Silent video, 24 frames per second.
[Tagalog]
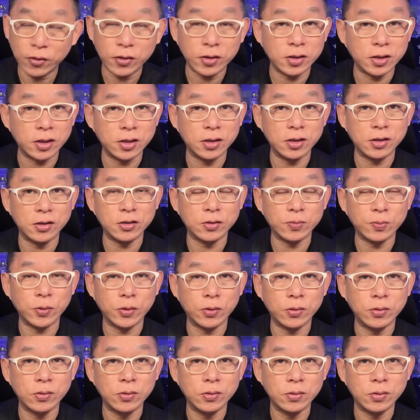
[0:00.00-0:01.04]
14 years po,
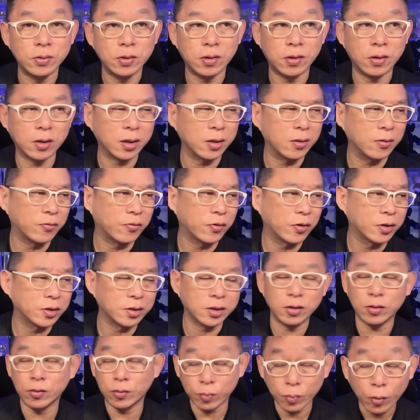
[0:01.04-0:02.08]
okay, or
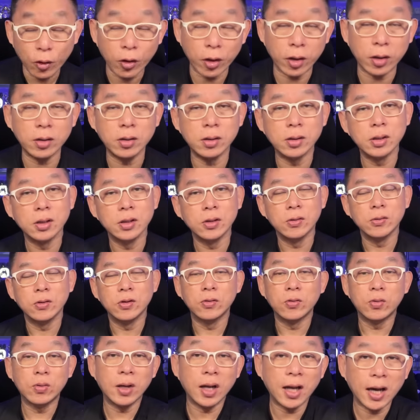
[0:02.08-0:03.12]
14 or more,
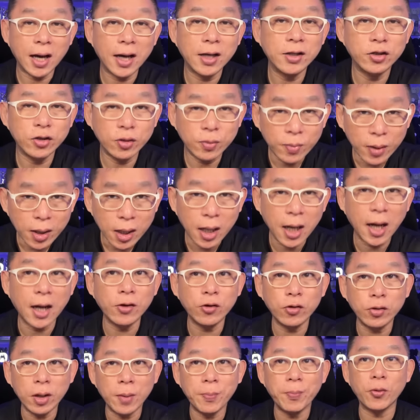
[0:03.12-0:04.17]
hulaan nyo
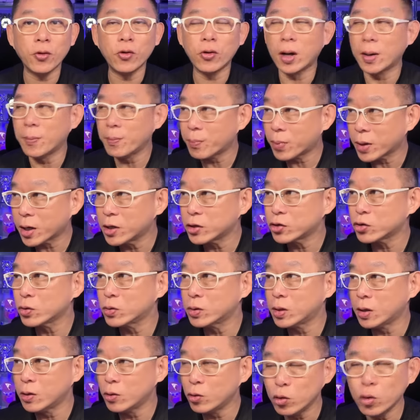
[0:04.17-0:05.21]
magkano na po ang presyo
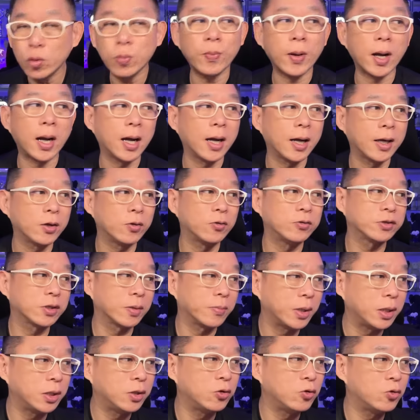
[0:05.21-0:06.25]
ng lupa ngayon sa
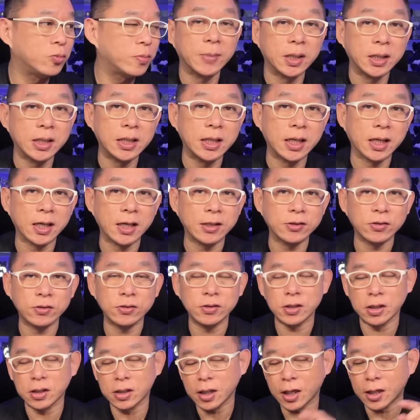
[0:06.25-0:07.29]
Menu Manila, Quezon
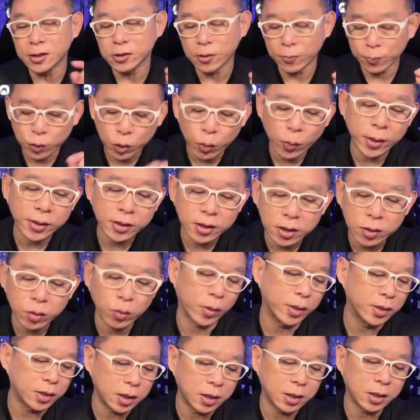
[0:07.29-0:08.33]
City. As of
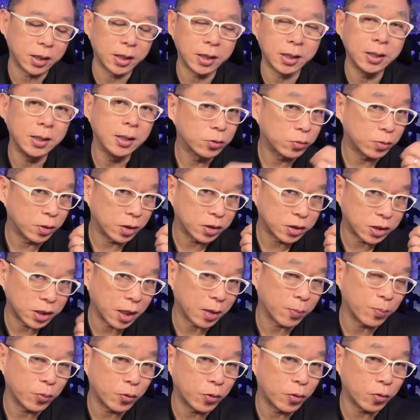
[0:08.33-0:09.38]
2023, nung
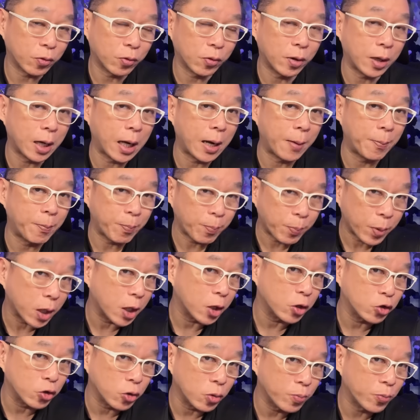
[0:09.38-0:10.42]
nag-check po ako, ang
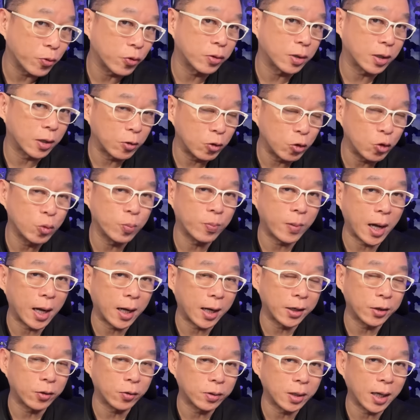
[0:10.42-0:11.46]
presyo po ng lupa
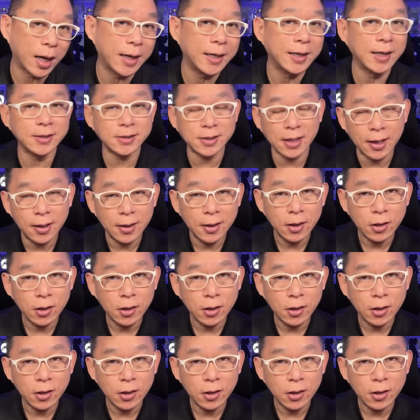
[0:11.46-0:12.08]
ngayon ay nasa